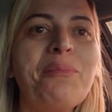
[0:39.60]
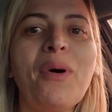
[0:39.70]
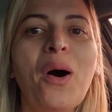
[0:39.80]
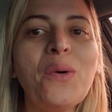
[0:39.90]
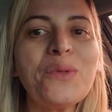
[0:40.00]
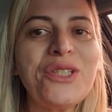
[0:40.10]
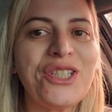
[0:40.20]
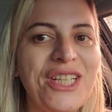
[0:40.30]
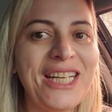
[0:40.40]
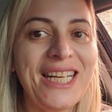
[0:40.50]
Bom
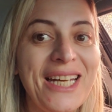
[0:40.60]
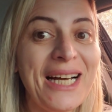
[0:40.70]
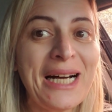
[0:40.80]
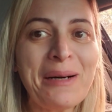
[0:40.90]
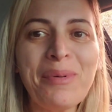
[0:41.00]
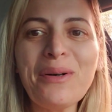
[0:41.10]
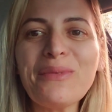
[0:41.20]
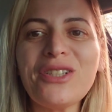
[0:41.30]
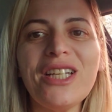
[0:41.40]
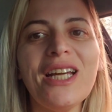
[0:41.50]
dia,
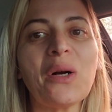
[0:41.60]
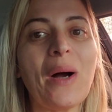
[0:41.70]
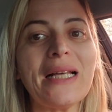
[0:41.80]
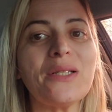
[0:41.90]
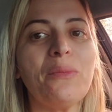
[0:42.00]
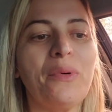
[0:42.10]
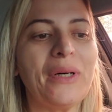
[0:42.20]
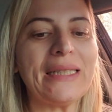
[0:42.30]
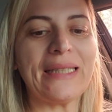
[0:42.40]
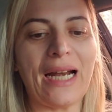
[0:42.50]
bom dia, quase um
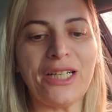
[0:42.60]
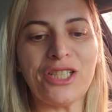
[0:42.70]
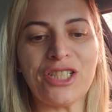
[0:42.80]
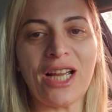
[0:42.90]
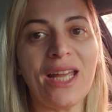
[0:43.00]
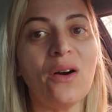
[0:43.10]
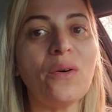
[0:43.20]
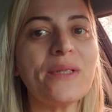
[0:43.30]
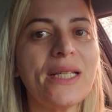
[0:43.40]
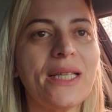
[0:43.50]
boa tarde. Já é
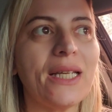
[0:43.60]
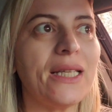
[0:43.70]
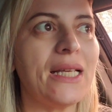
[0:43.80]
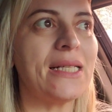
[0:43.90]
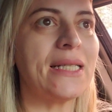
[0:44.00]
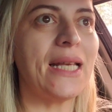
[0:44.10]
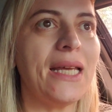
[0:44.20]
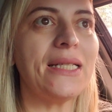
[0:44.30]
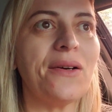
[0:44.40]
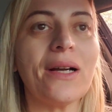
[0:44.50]

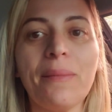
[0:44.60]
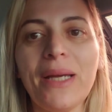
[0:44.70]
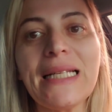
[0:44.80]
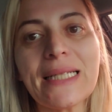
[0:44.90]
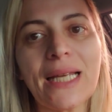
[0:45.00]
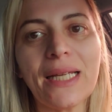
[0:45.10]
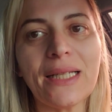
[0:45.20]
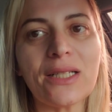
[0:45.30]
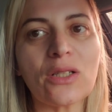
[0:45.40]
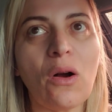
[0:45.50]
11h36, eu acabei de sair
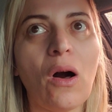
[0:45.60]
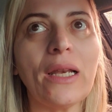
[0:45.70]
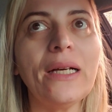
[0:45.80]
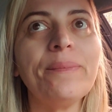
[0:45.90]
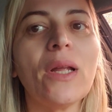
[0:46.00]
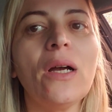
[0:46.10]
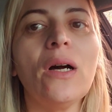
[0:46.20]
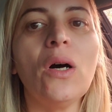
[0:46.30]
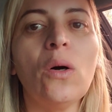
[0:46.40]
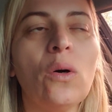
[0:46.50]
da escola.
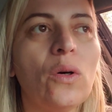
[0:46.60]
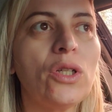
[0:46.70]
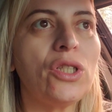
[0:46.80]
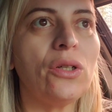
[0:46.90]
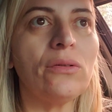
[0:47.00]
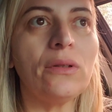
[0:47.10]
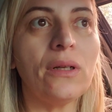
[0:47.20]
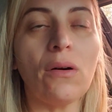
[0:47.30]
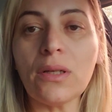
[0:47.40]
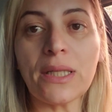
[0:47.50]
Hoje eu
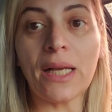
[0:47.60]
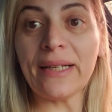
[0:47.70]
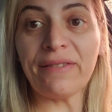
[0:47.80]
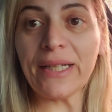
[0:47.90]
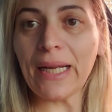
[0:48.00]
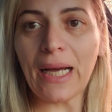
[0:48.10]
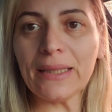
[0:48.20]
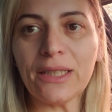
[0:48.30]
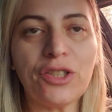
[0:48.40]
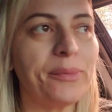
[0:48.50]
não consegui gravar
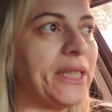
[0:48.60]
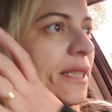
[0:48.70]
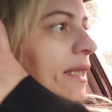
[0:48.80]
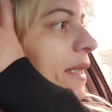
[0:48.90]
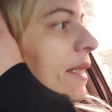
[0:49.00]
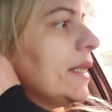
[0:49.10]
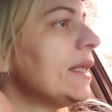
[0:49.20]
nada de manhã,